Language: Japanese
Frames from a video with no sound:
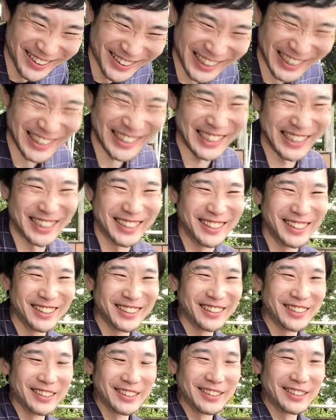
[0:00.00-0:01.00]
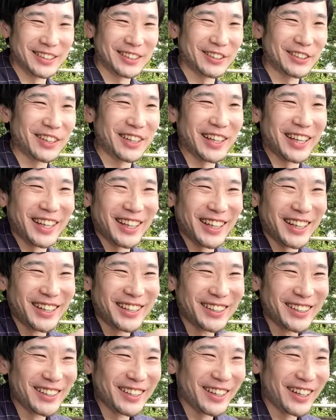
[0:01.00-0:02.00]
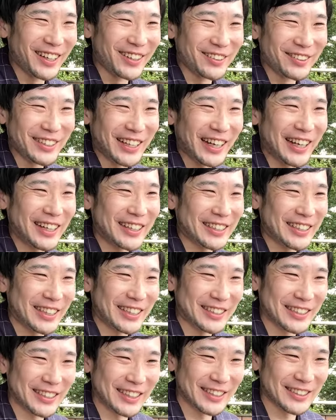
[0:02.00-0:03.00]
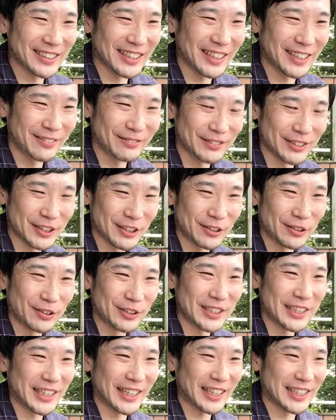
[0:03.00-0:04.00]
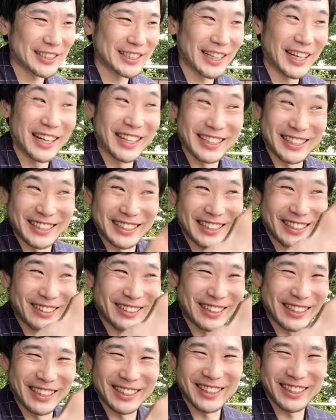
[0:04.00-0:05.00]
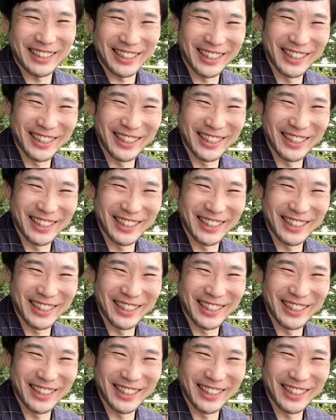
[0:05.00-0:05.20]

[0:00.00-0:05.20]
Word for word: なんかでそれであの中に入ったらさそのおっちゃんがさこうやってやってて